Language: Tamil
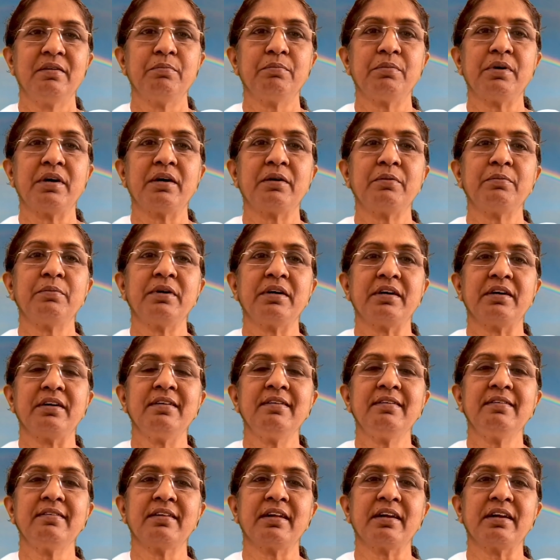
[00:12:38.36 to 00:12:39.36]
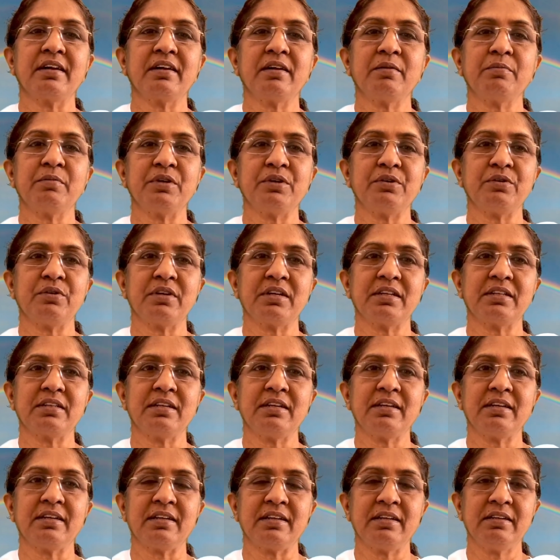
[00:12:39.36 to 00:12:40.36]
பாபா சங்கம
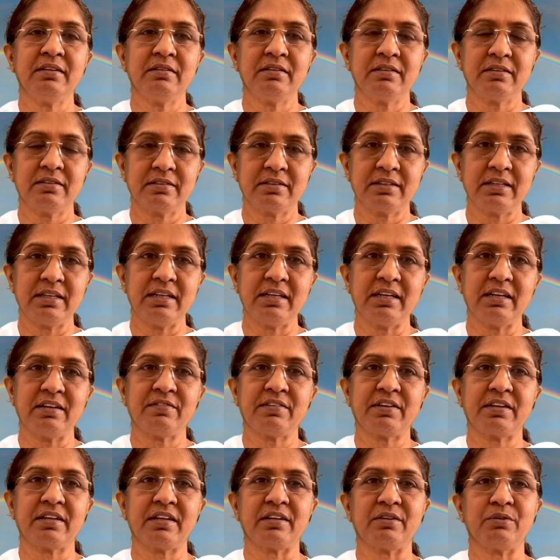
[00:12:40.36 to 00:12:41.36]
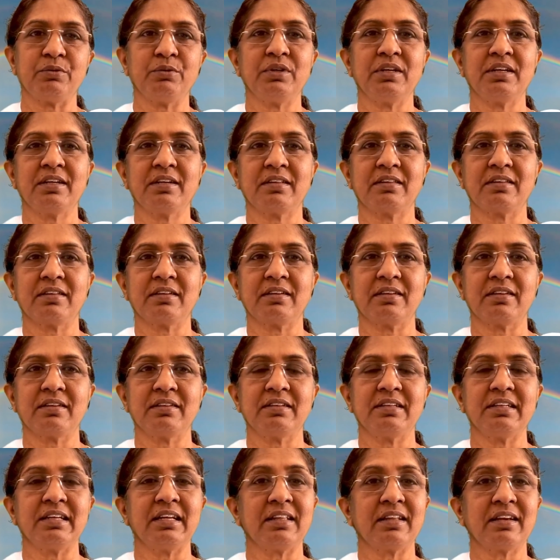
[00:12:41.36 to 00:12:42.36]
யுகத்தில் கீழே வரார் உலகத்துக்கு
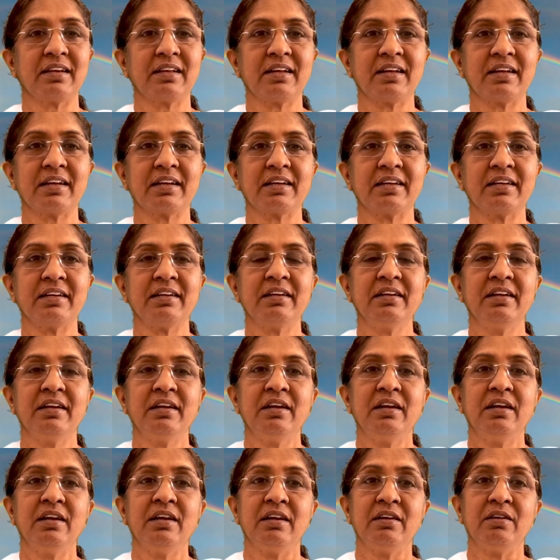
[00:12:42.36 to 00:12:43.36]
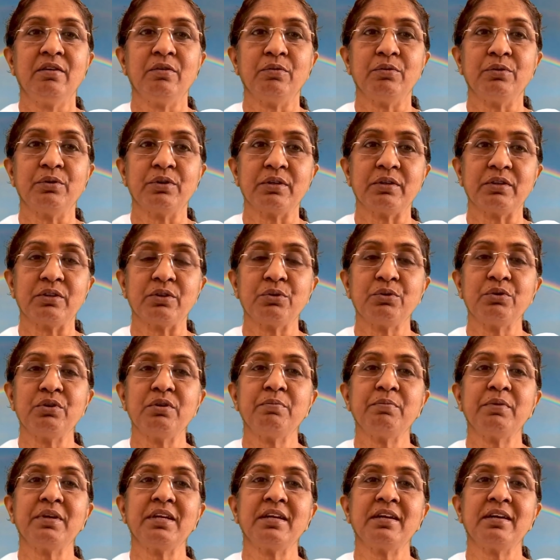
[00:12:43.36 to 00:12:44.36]
எதற்காக ஒரு
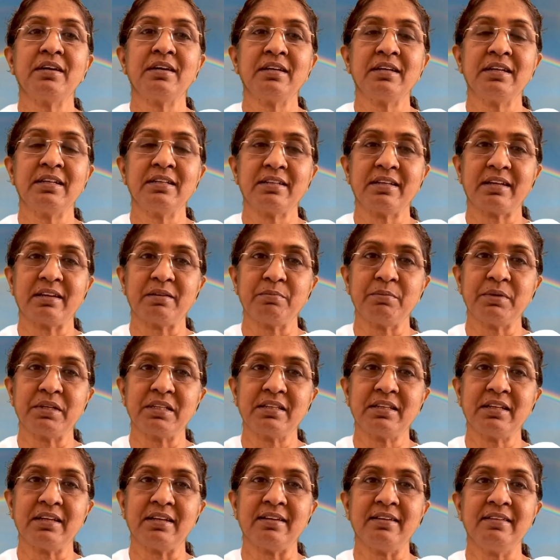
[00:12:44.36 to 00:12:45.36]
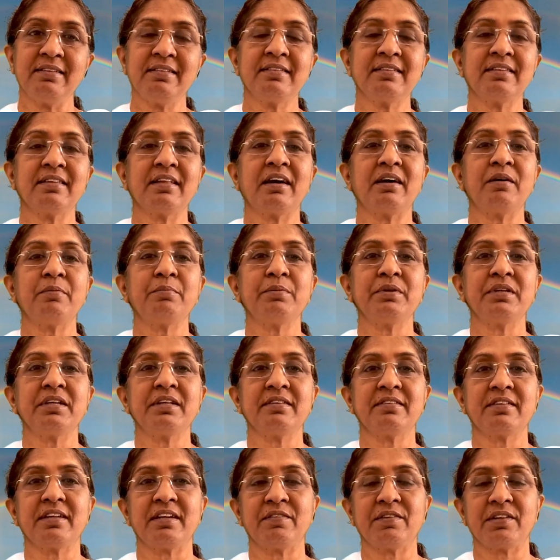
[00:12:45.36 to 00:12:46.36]
தூய்மையான தர்மத்தை ஸ்தாபனை
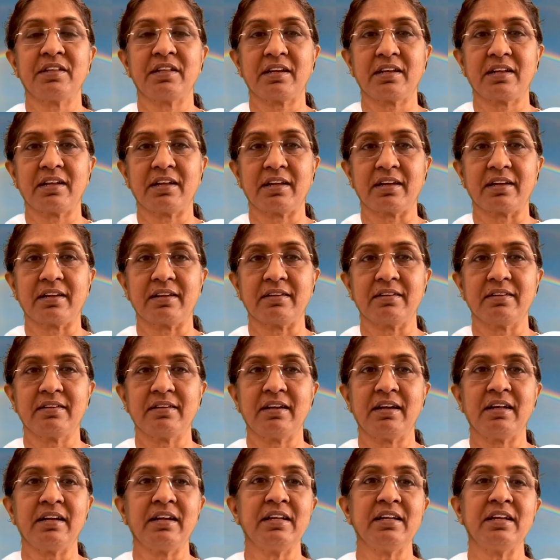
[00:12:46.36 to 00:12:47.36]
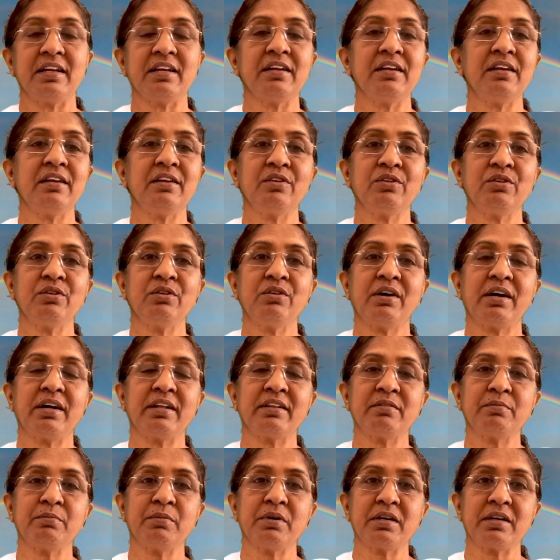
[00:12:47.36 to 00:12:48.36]
செய்வதற்காக ஆனால் இங்கிருந்து
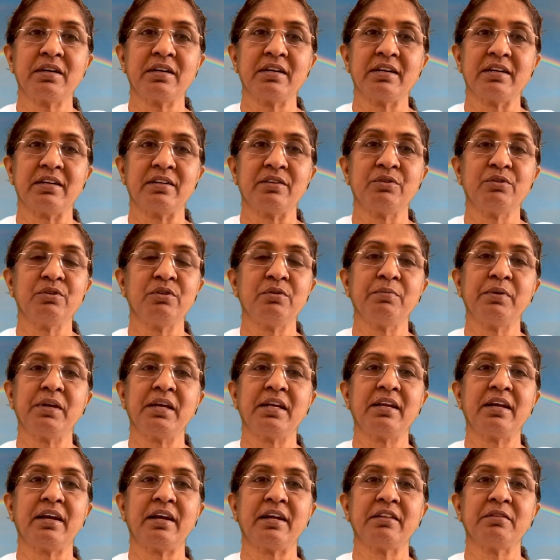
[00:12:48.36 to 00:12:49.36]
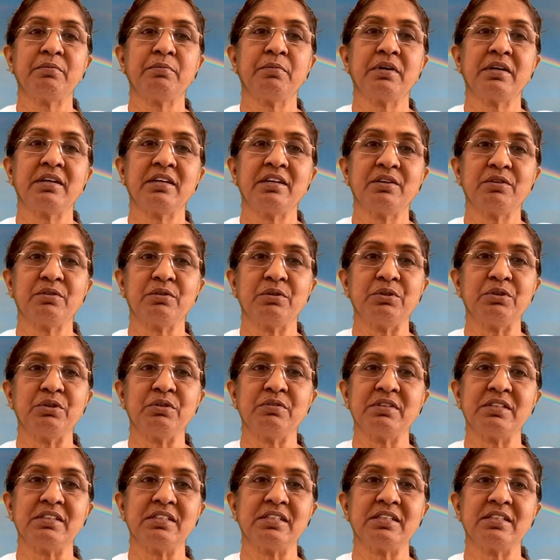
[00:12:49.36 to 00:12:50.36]
ஆத்மாக்களை தூய்மையான ஆத்மாக்களை கொண்டு
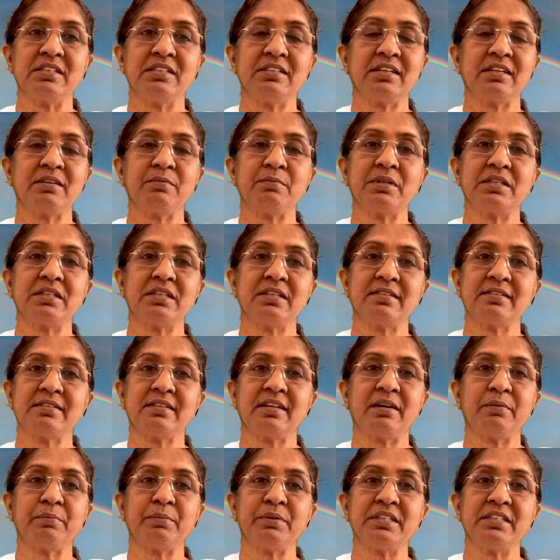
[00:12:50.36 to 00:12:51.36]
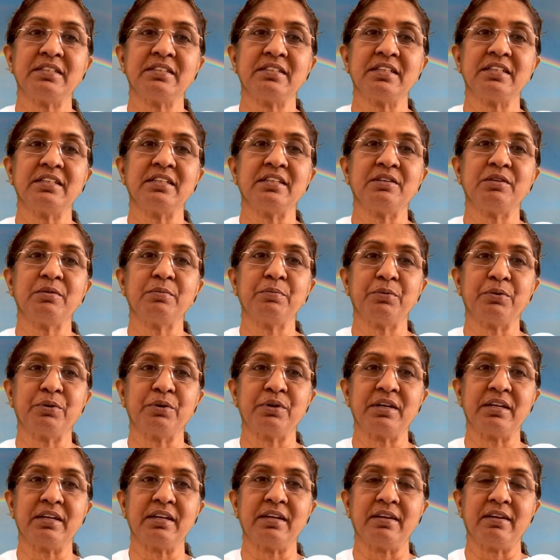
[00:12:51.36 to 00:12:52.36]
வந்துட்டு தர்மத்தை ஸ்தாபனை செய்துட்டு
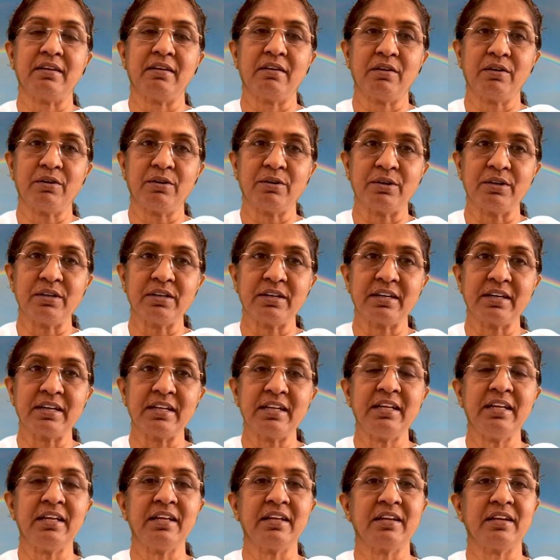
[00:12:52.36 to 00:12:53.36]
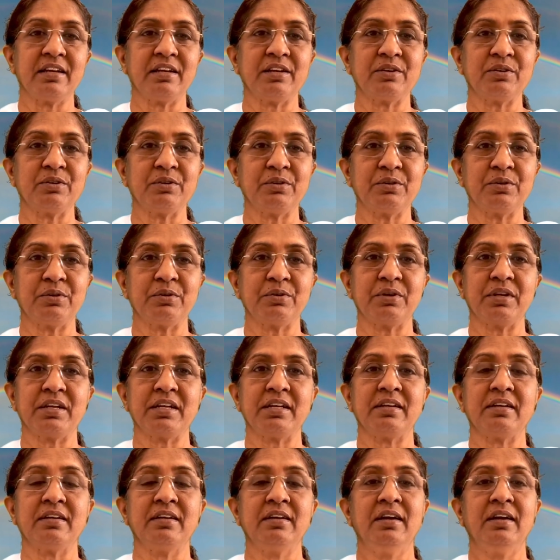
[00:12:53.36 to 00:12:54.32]
போகலை ஆல்ரெடி இங்கே இருக்கக்கூடிய